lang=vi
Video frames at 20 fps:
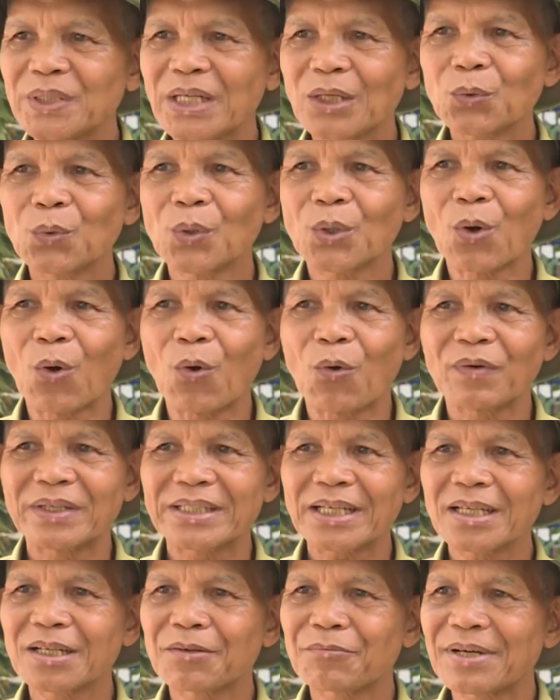Nhãn cùi cổ và
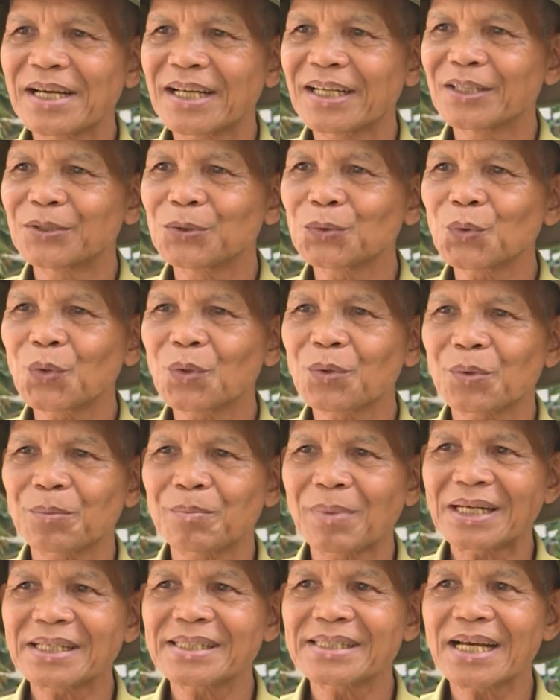nhãn đường phèn này chúng tôi còn
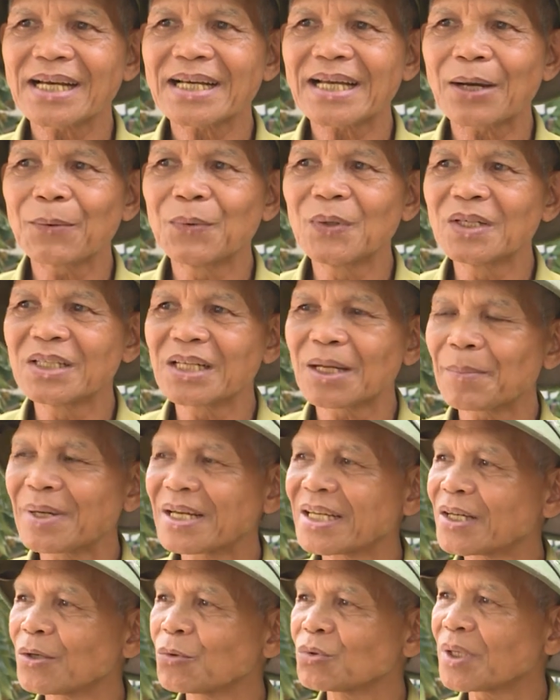bán giá cao hơn năm
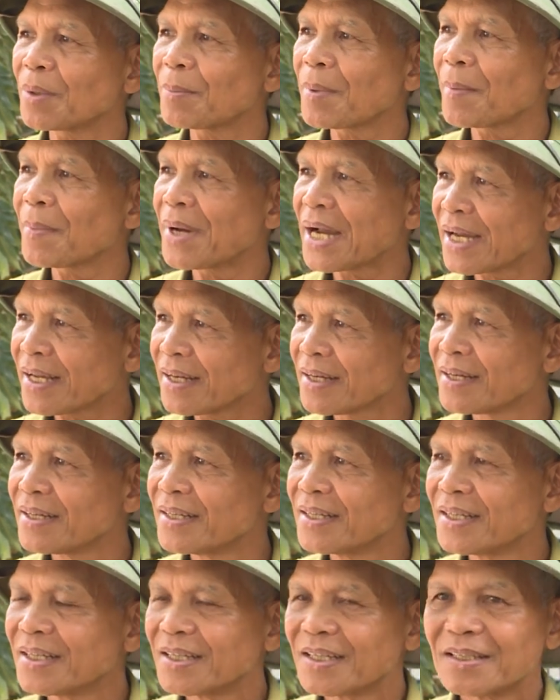2022.
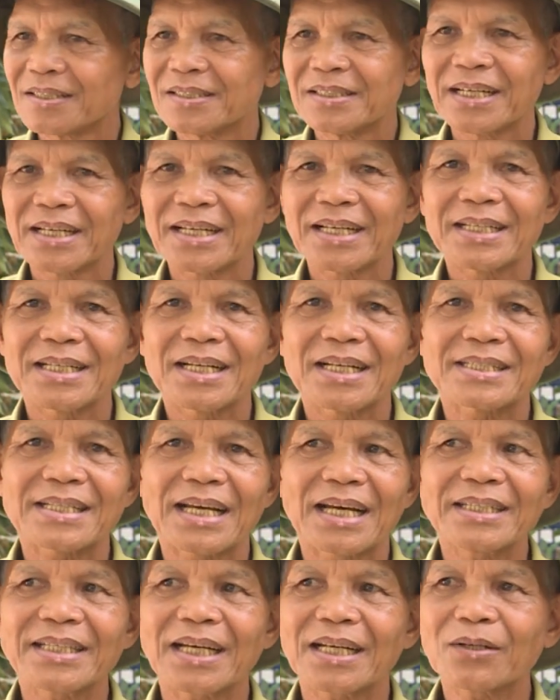Hiện nay là
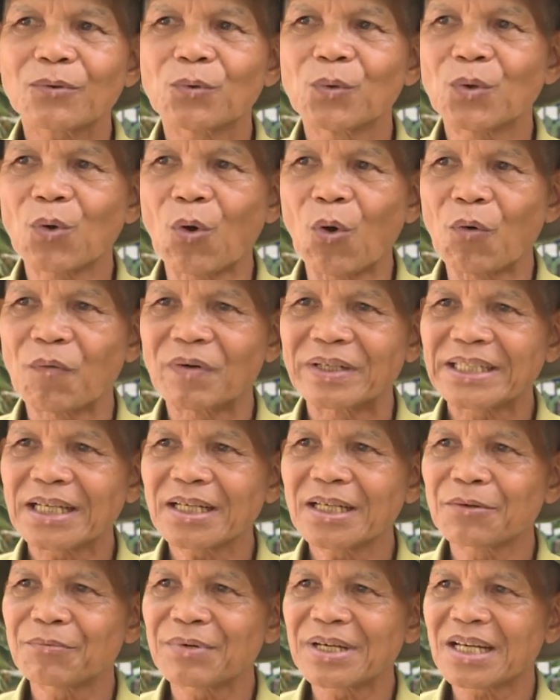giá nhãn cùi cổ và
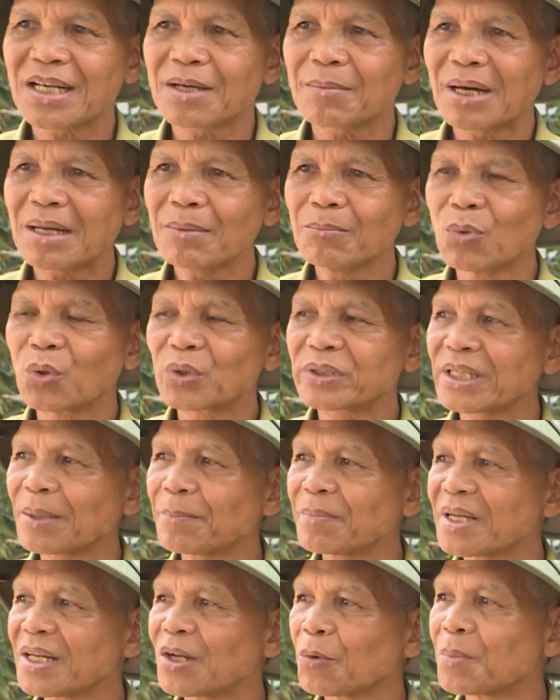nhãn đường phèn là bán 100
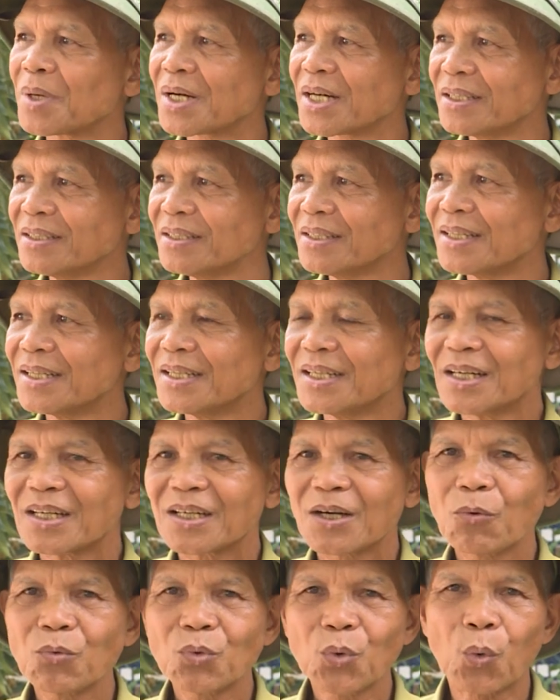000 đồng một cân,
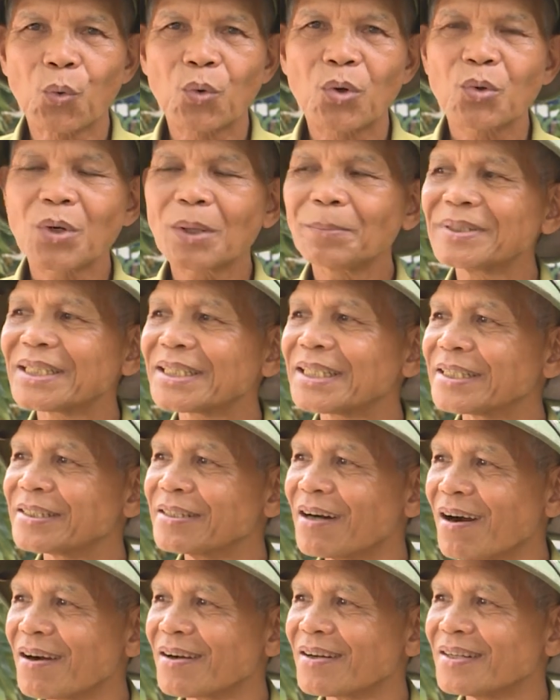không đủ cung cấp ra thị
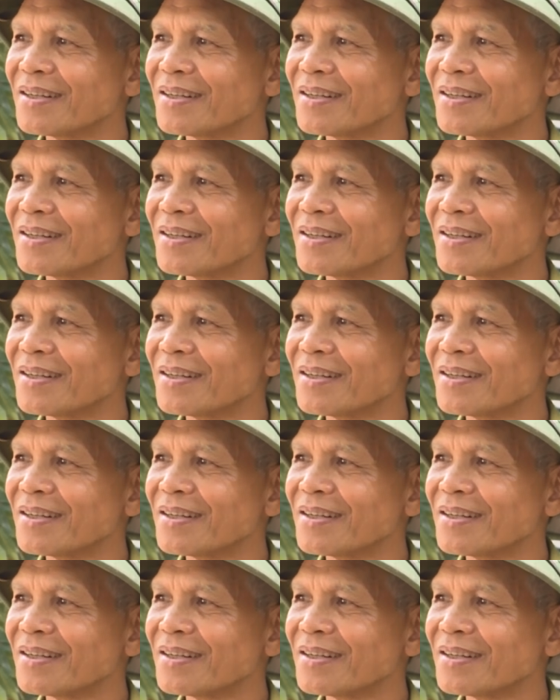trường.